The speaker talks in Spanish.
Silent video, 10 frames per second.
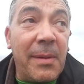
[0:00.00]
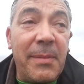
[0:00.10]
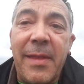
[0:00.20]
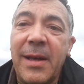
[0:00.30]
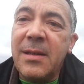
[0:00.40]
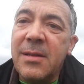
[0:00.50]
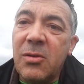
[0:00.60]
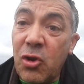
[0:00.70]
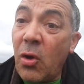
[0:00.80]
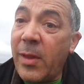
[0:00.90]
premiada,
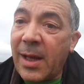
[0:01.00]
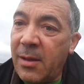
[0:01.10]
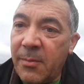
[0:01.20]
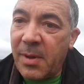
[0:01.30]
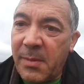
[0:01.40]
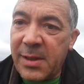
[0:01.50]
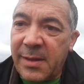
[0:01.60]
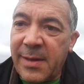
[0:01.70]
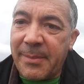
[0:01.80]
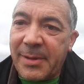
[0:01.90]
toda acción premiada
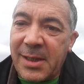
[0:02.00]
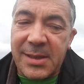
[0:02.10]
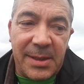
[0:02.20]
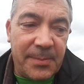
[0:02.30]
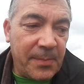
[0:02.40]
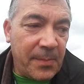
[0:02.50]
tiende a repetirse.